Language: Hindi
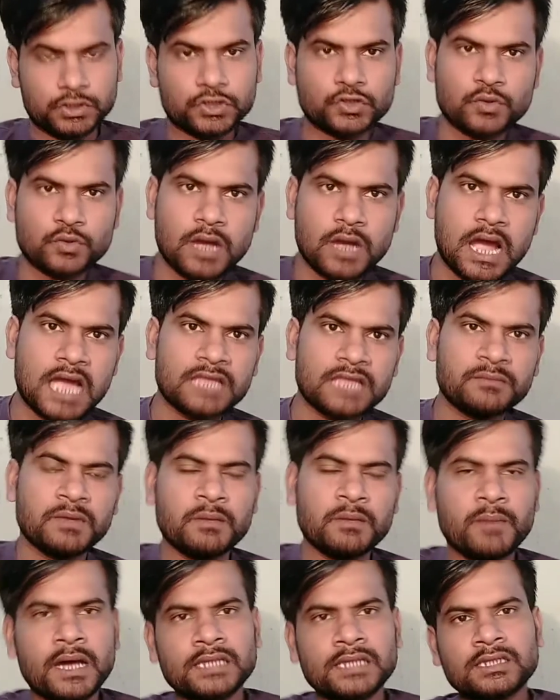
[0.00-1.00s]
दोस्तों आज
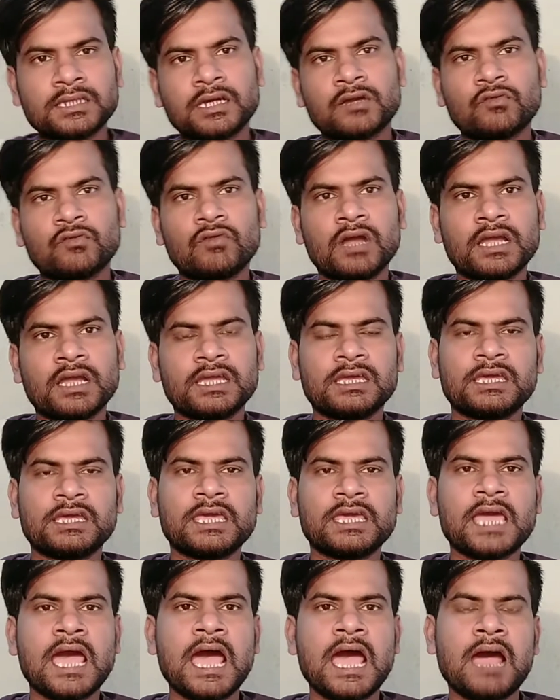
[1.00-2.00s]
मैं बात करूंगा कि
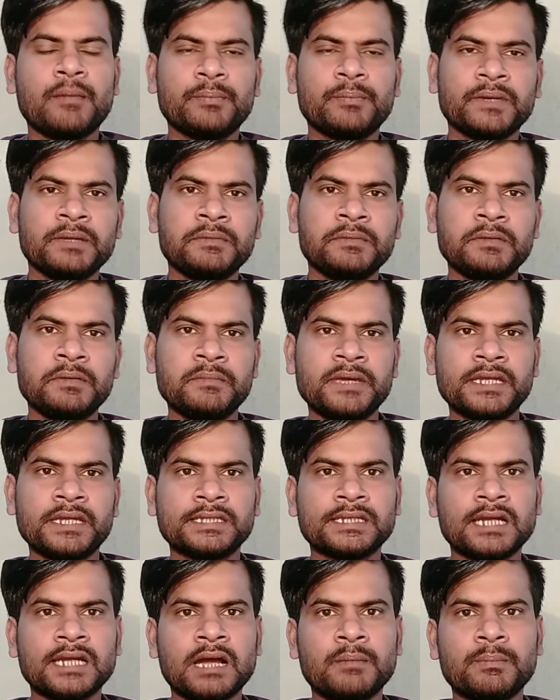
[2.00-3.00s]
क्या आपने भी
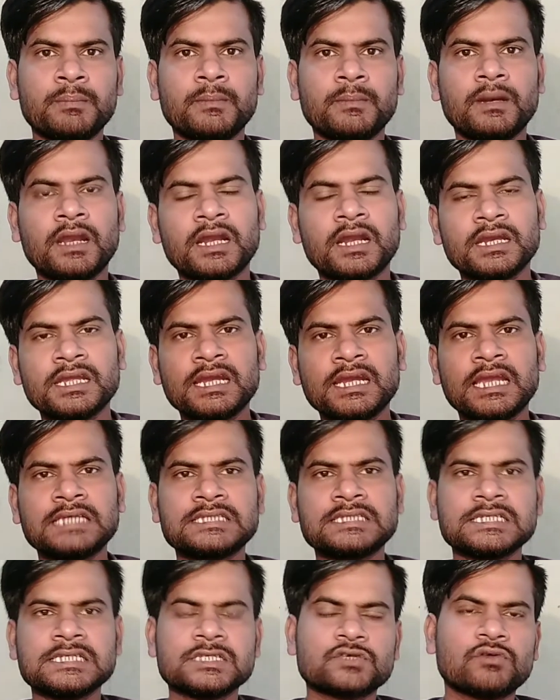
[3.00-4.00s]
मेरे तरह लर्निंग
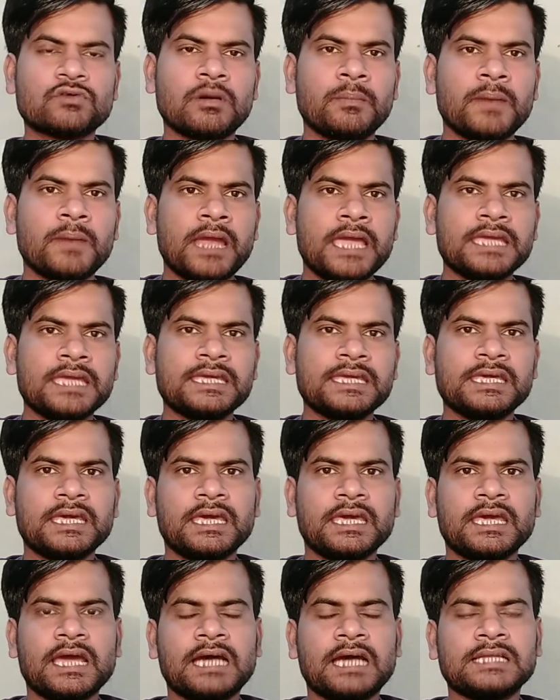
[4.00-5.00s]
लाइसेंस को अप्लाई
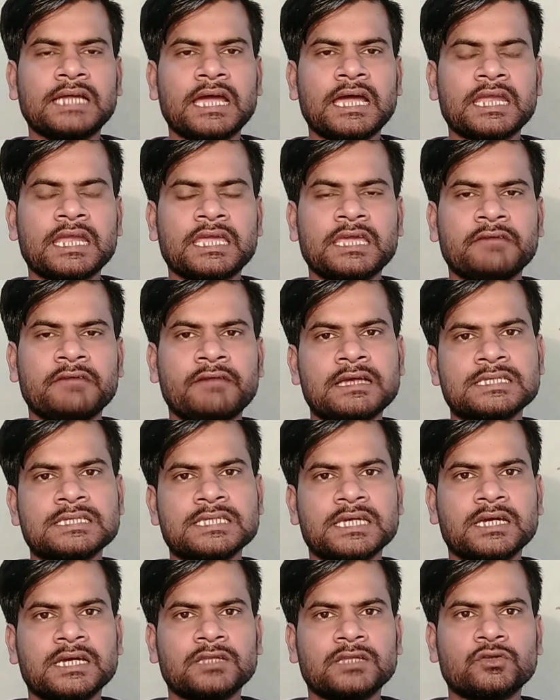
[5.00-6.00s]
किए हैं आधार
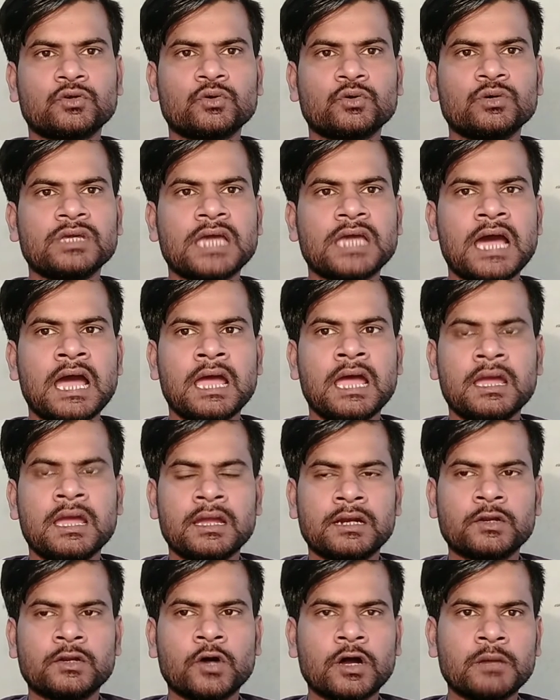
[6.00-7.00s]
केवाईसी के थ्रू या
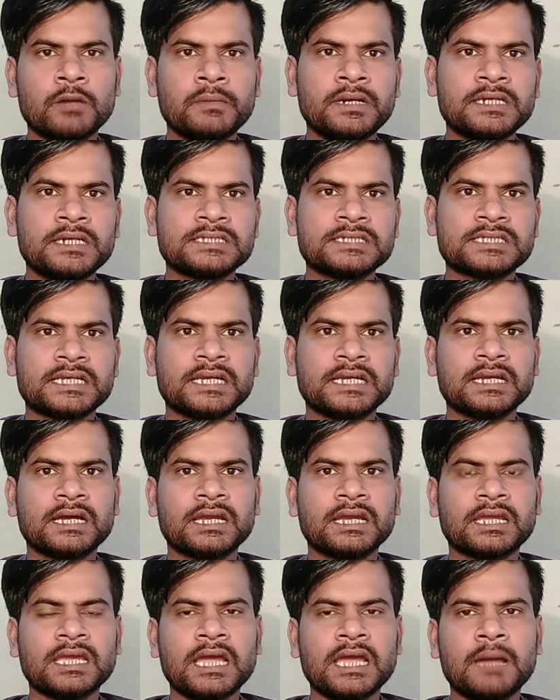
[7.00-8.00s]
डॉक्यूमेंट स्कैन
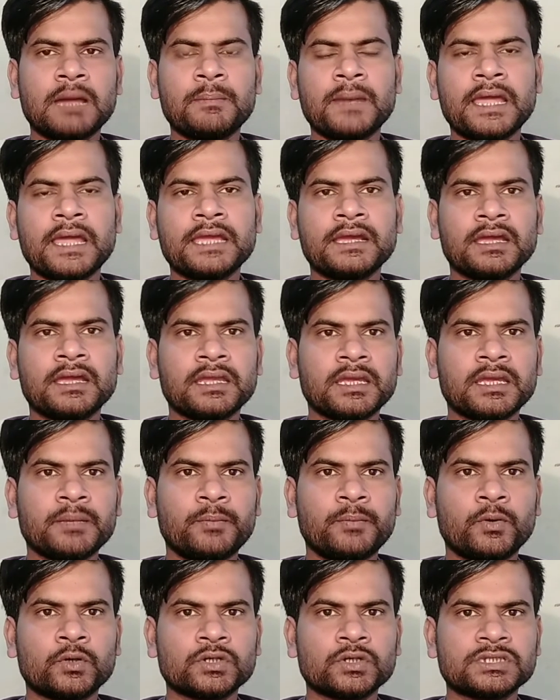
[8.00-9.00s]
करके अप्लाई करके
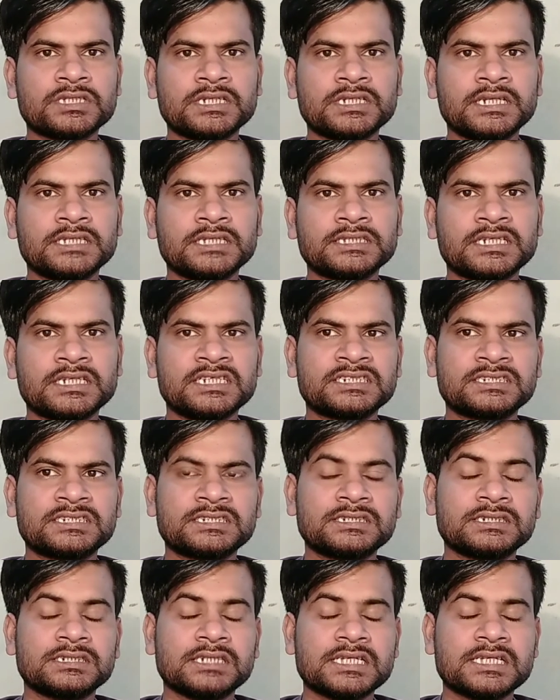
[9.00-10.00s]
फोटो सिग्नेचर
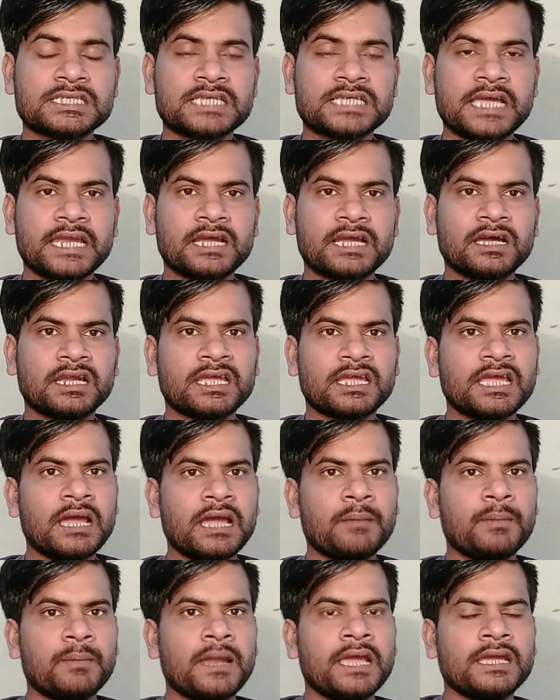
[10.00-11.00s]
स्कैन करके
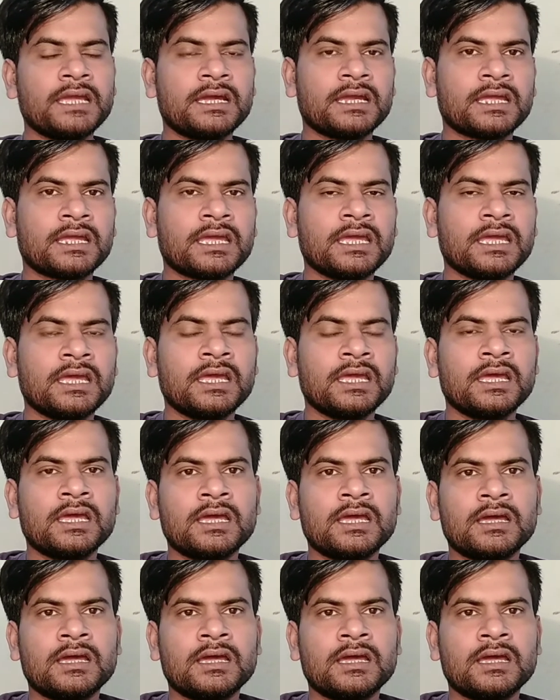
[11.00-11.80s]
अप्लाई करके